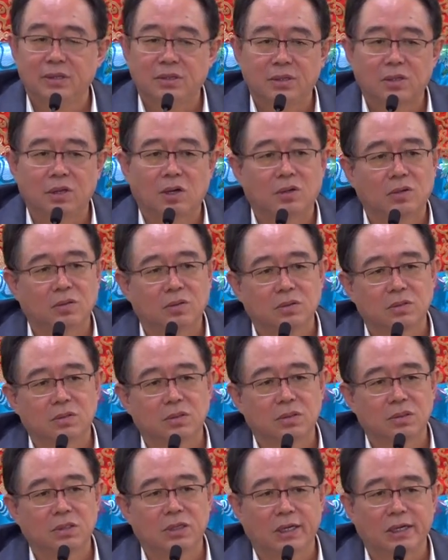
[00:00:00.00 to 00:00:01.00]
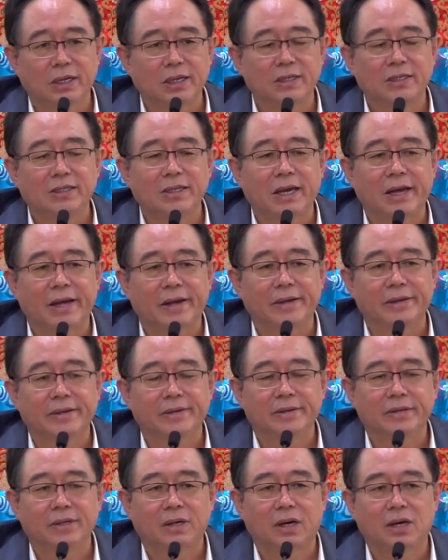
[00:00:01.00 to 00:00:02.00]
到前列腺
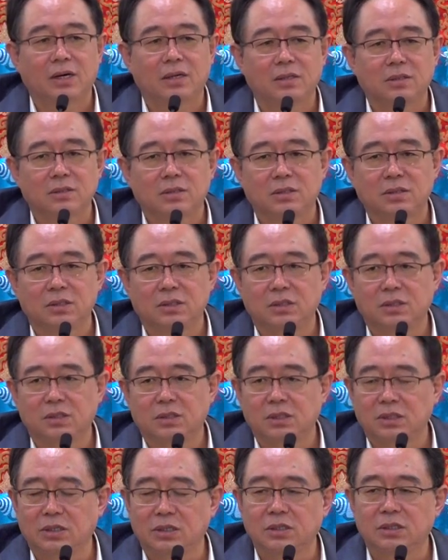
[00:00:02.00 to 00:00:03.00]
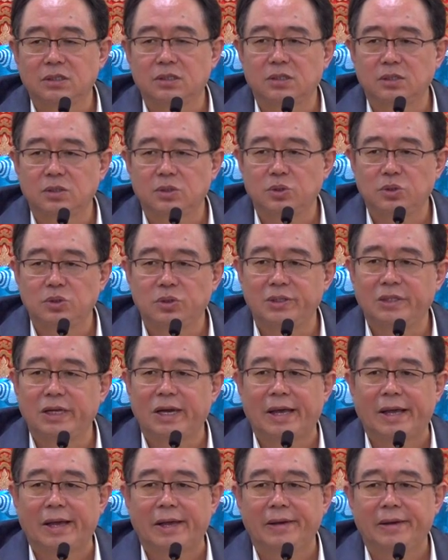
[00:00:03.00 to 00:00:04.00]
啊，这个整个这个区
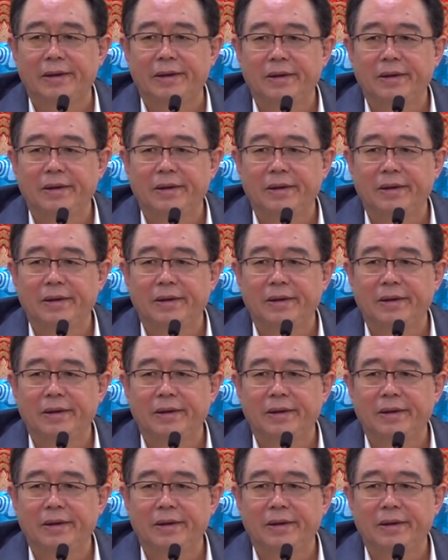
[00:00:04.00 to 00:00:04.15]
间，